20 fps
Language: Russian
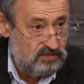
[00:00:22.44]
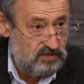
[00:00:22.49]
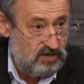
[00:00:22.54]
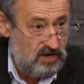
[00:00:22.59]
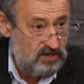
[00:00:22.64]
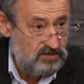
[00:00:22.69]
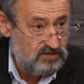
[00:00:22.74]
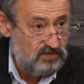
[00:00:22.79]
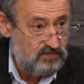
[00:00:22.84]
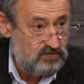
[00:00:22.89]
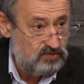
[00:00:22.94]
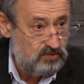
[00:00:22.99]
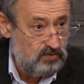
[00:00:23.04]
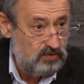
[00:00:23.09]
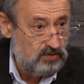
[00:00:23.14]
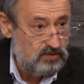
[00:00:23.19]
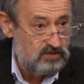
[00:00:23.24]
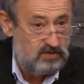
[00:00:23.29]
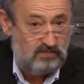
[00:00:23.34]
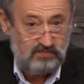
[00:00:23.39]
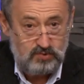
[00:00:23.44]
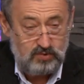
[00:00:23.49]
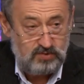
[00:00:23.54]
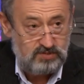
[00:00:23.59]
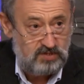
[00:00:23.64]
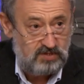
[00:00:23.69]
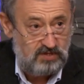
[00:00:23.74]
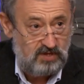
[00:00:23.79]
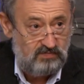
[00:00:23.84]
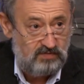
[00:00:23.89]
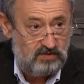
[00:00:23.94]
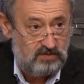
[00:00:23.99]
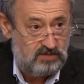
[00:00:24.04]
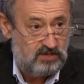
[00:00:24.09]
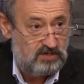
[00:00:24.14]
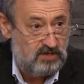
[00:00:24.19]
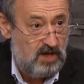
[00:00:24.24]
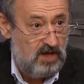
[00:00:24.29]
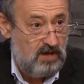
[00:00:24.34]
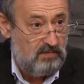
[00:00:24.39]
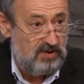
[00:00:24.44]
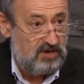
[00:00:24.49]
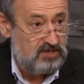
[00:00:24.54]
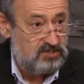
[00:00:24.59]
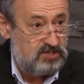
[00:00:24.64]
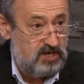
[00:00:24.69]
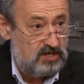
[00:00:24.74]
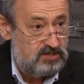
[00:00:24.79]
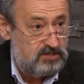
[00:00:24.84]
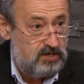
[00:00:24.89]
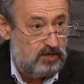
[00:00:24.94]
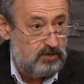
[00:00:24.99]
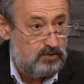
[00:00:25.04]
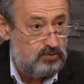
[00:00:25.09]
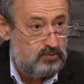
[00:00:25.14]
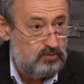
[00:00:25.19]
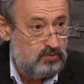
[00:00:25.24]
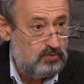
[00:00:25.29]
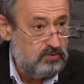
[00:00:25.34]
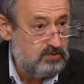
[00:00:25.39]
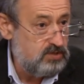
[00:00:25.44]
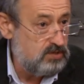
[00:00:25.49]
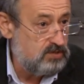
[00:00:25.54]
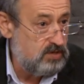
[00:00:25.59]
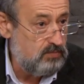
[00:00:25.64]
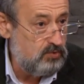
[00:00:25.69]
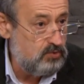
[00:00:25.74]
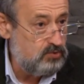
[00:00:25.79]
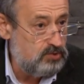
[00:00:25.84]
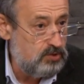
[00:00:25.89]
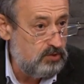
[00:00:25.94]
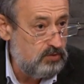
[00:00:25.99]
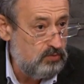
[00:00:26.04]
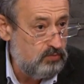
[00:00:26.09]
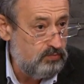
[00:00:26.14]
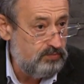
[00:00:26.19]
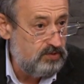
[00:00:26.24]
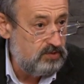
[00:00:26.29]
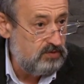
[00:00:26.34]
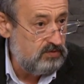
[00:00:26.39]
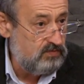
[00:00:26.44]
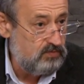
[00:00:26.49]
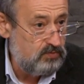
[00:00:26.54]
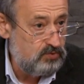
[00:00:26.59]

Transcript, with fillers: раз и все, и ты все остановил. Ты поезда столкнул, ты там людей убил,